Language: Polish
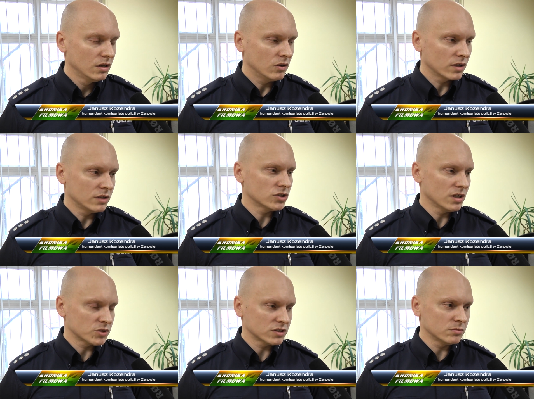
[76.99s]

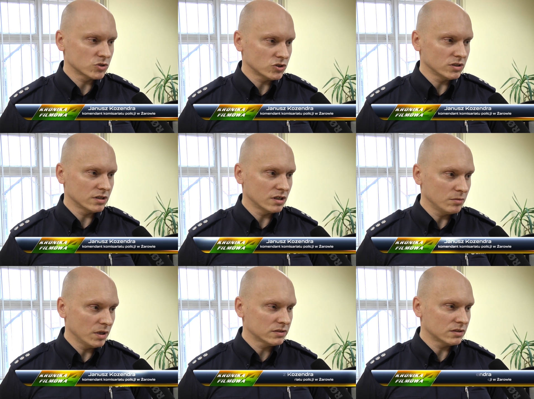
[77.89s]
ograniczenia przestępczości na terenie
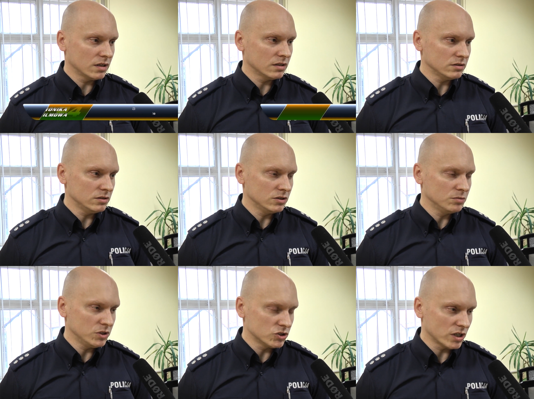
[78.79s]
miasta i
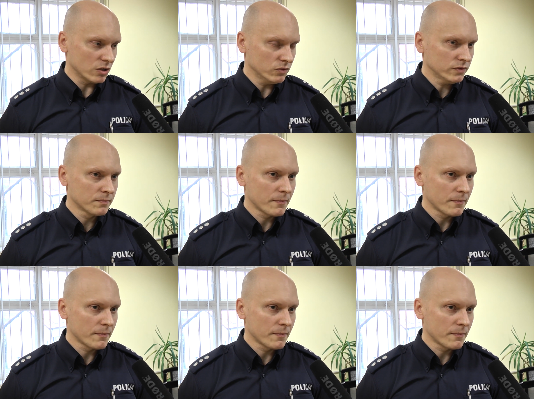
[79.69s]
gminy Żarów.